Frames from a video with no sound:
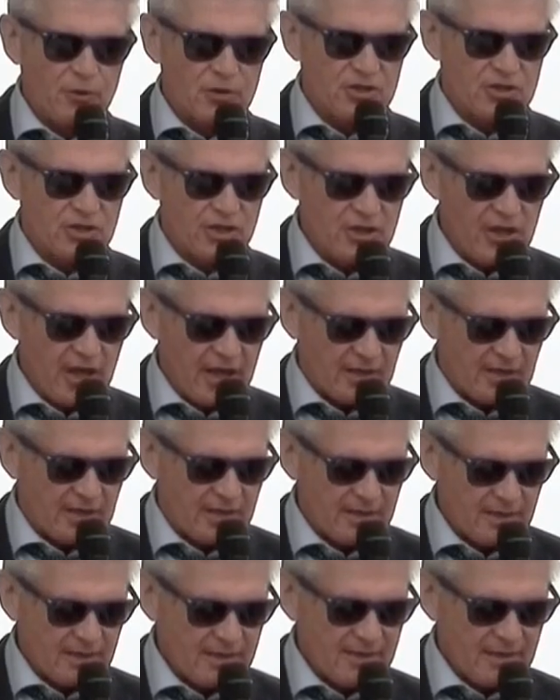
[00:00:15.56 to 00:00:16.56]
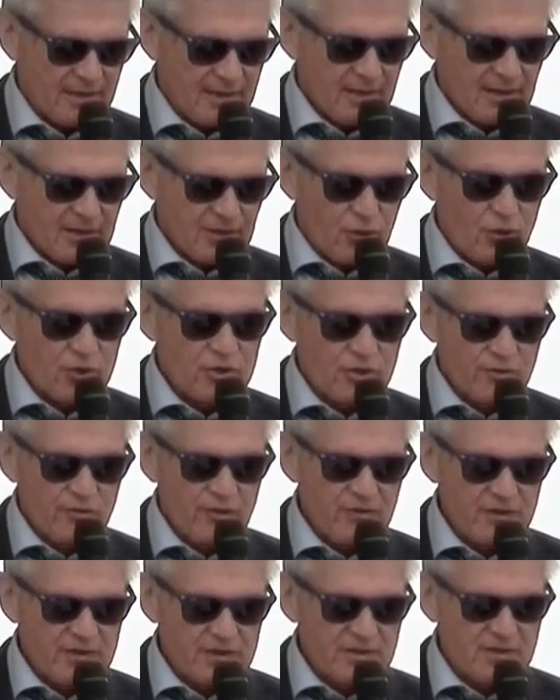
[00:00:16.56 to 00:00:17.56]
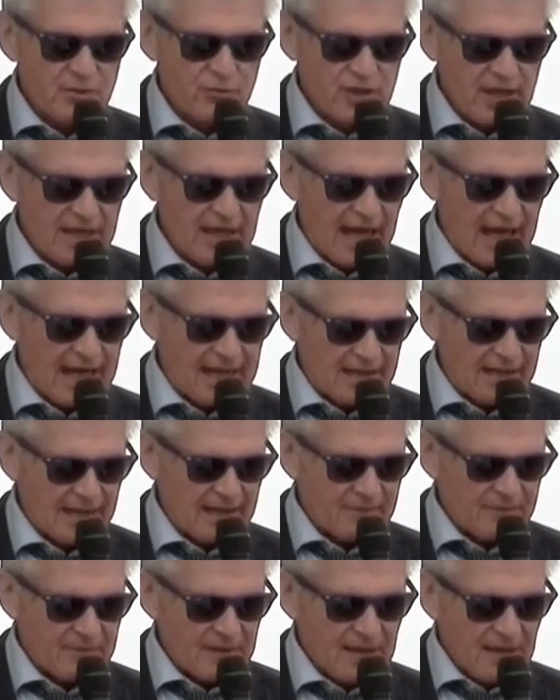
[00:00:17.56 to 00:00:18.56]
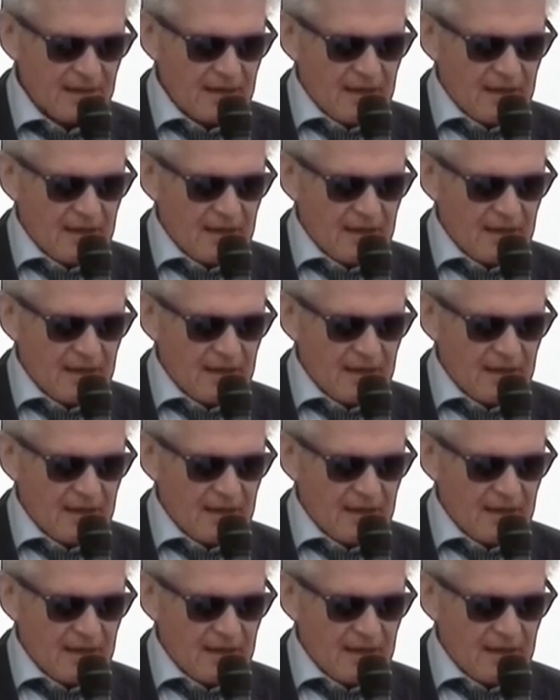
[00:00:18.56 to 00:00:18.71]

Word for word: больше нет. То, что вы видите, уникально.